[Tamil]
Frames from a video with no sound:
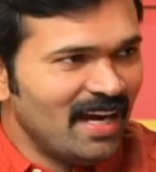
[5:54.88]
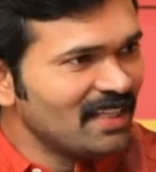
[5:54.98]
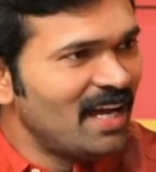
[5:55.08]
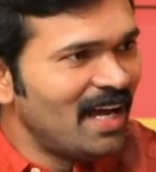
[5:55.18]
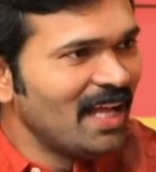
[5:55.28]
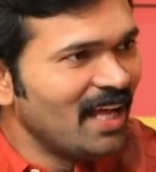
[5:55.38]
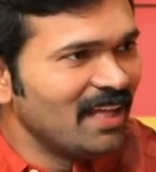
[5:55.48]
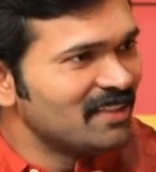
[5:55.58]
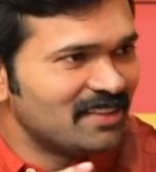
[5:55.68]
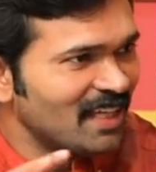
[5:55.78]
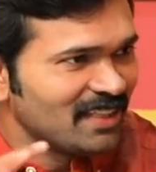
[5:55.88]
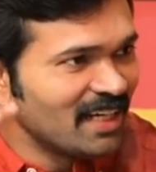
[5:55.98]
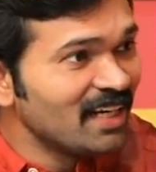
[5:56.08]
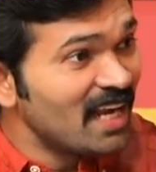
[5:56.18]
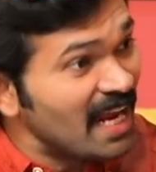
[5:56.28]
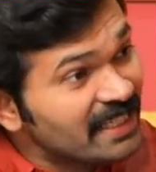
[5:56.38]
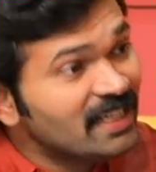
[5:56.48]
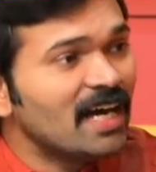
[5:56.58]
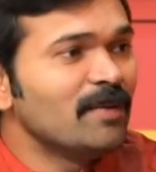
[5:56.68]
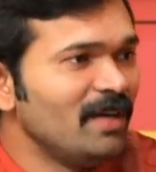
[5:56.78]
அதான் தங்களுக்கான
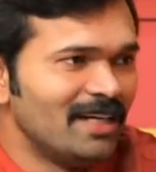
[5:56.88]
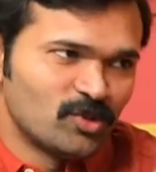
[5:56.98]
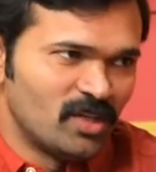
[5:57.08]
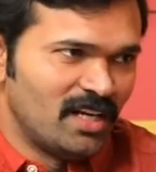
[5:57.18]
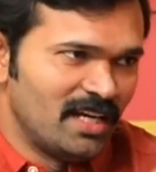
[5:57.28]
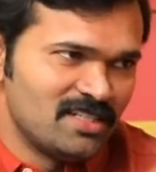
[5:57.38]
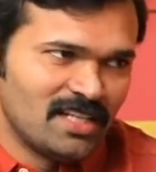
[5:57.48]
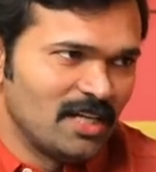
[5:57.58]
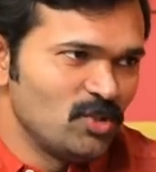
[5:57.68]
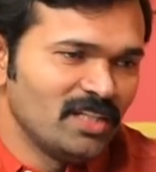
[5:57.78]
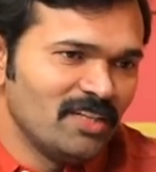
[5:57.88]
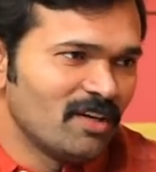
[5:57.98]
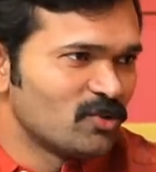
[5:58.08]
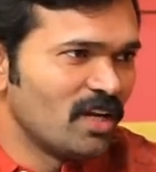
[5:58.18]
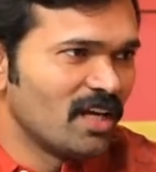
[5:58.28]
அங்கீகாரம் இல்லைன்னு சொன்னார் அண்ணன் சி ராஜீவ்காந்தி அவர்கள்